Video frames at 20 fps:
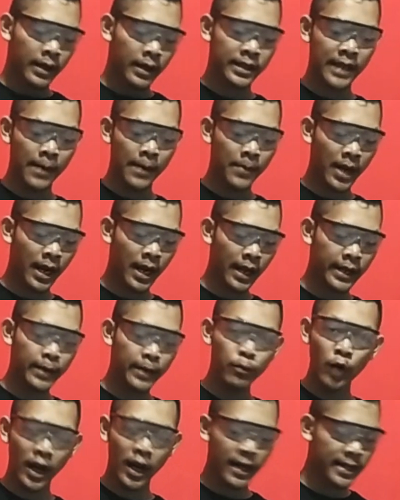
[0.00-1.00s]
ketambah lagi
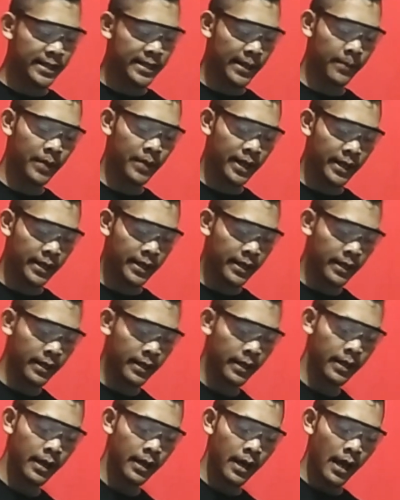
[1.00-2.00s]
bulan Desember ini
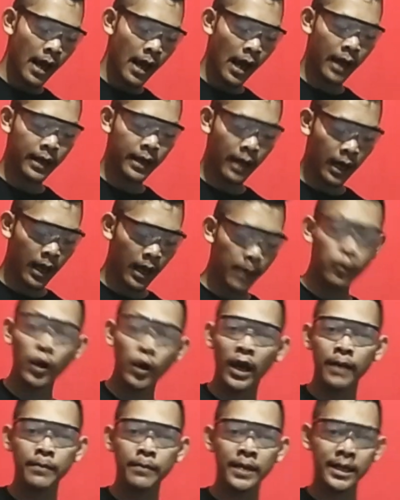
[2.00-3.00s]
adalah
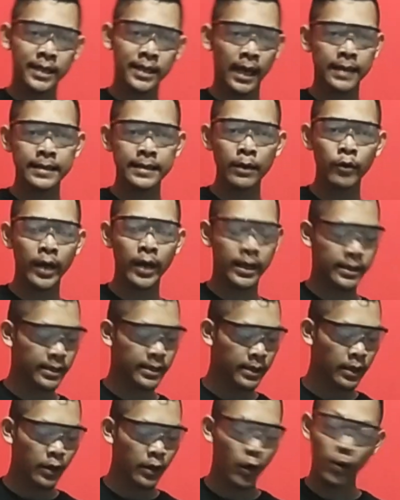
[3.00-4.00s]
bulan menetasnya ular
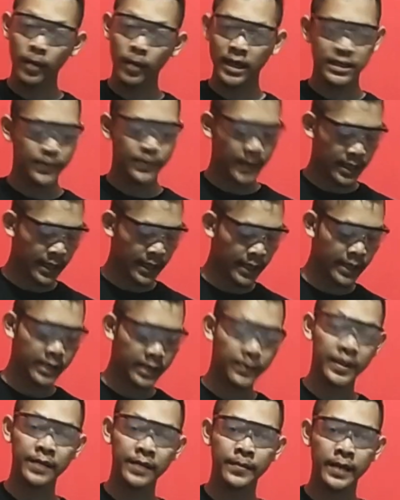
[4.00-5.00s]
kobra seperti ini
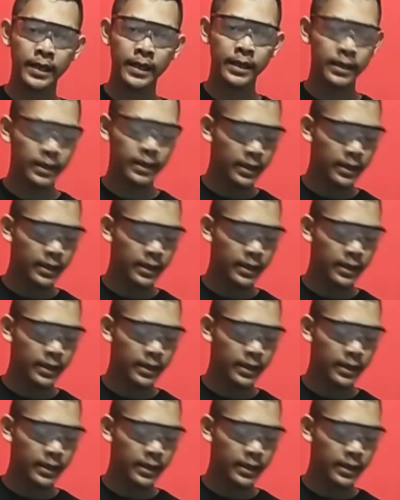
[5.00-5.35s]
teman-teman